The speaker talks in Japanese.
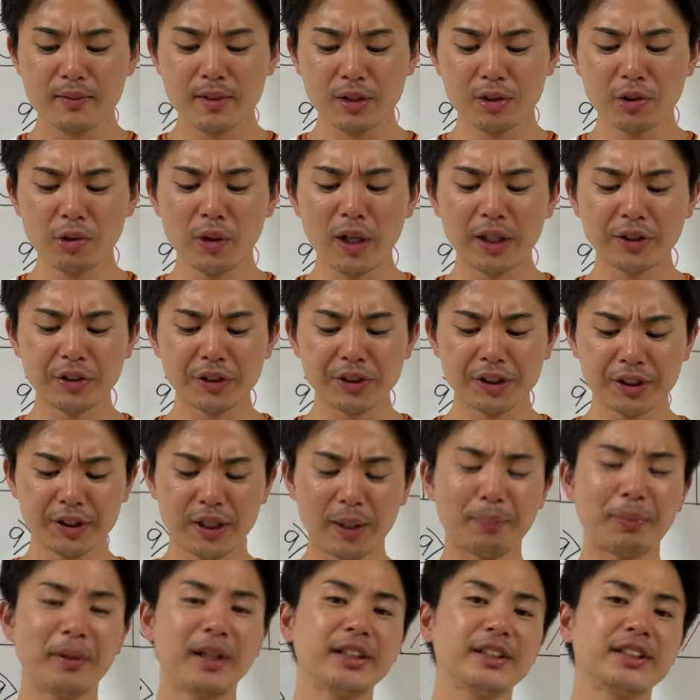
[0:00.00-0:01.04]
ノーアウト1塁
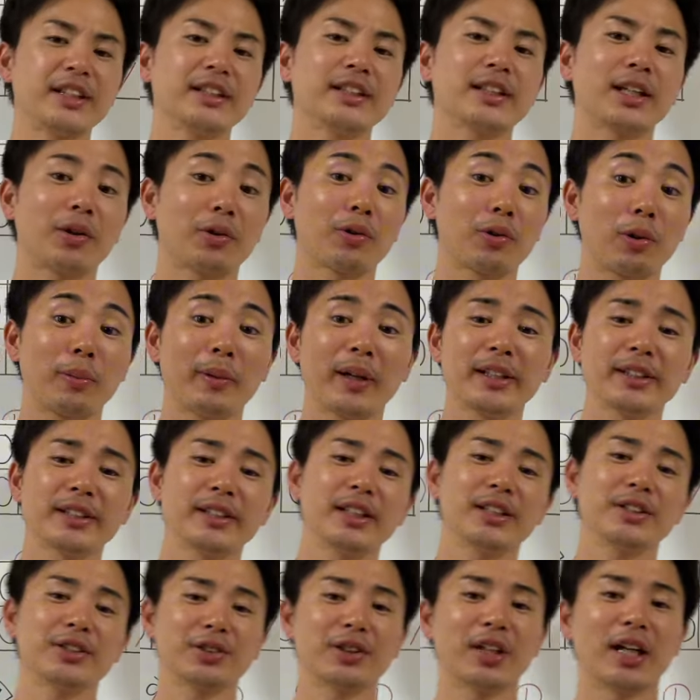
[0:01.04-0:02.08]
でピンチヒッターの小林
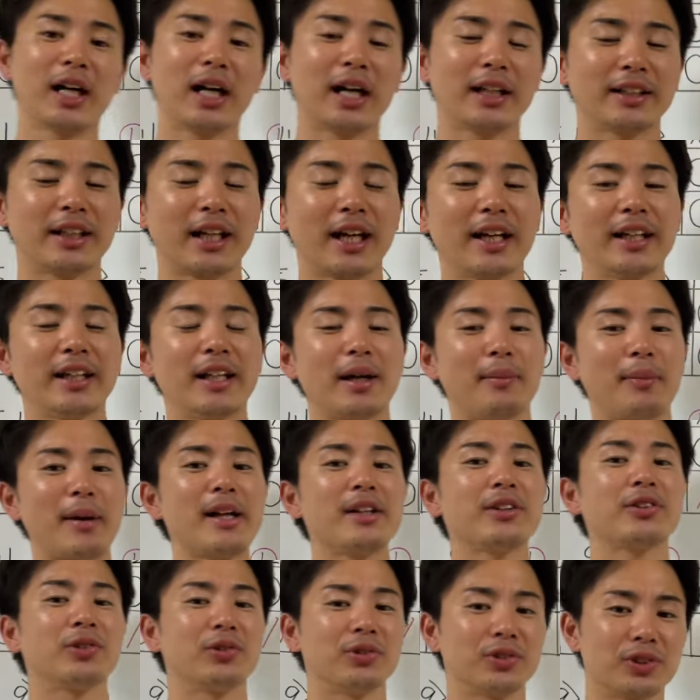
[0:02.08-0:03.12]
選手が代打
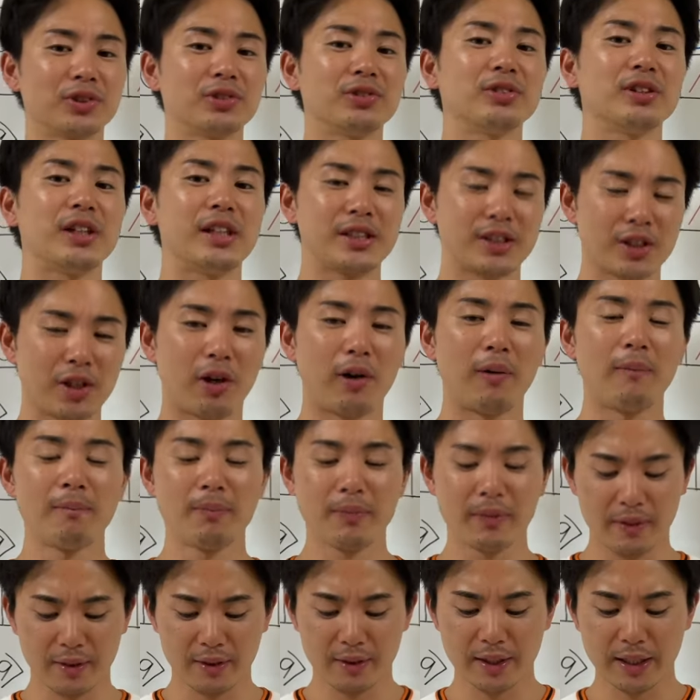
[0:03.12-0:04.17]
バントをするんですよ。
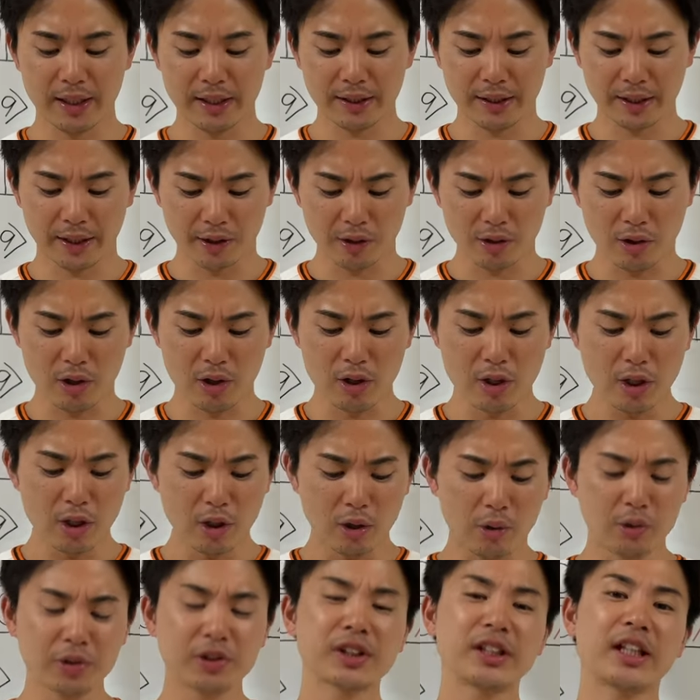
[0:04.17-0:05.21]
なんだけど、
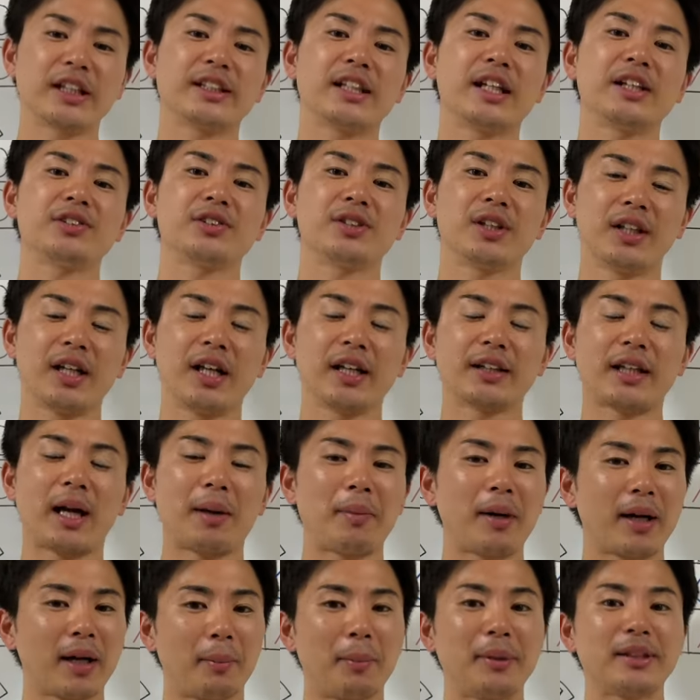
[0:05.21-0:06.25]
オスナ選手でね、球
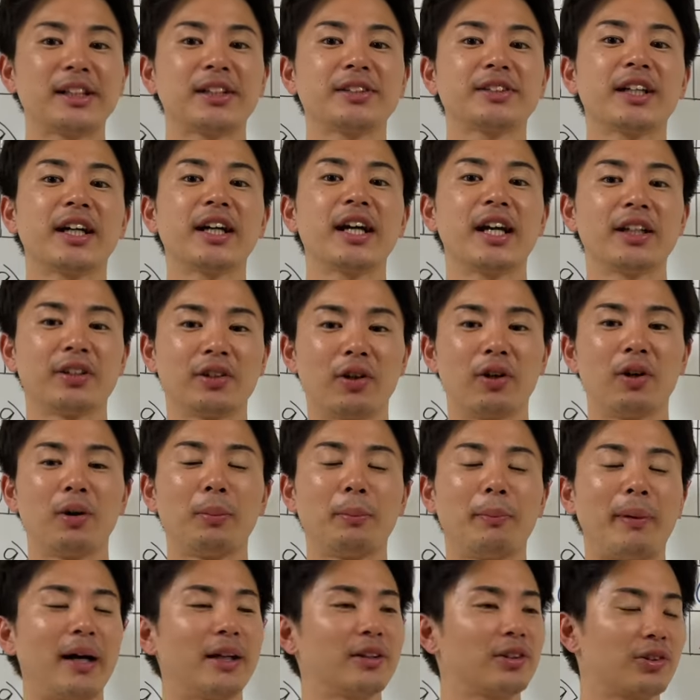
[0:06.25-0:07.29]
がめちゃくちゃ速いと、
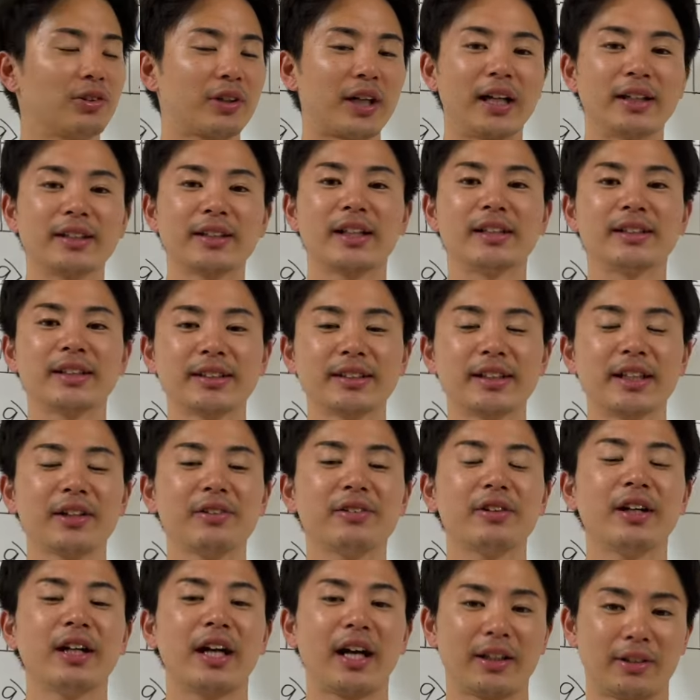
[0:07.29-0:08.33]
バント簡単にさせて
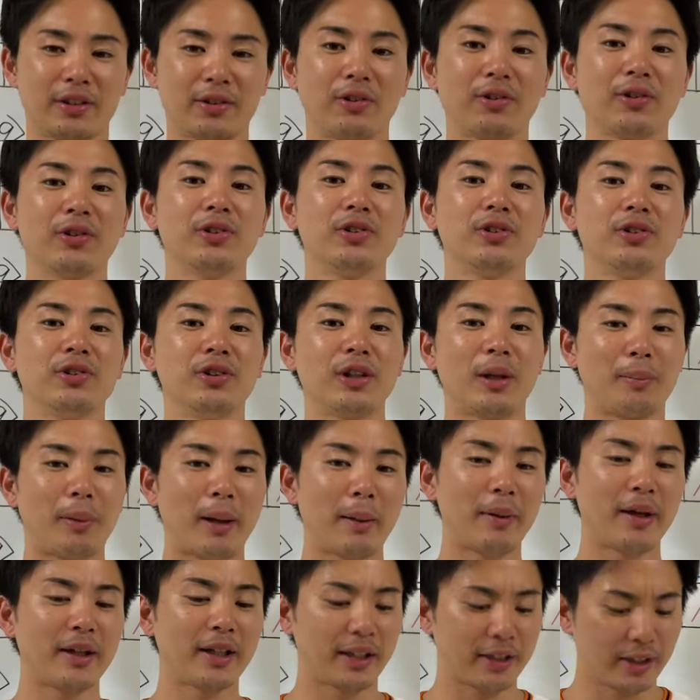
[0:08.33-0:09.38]
くれないという風な場
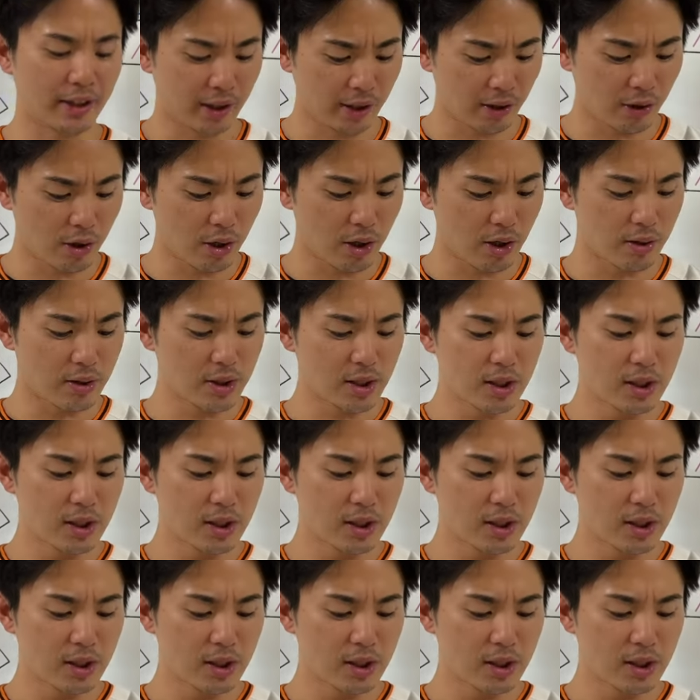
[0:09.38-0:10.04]
面なんだけど、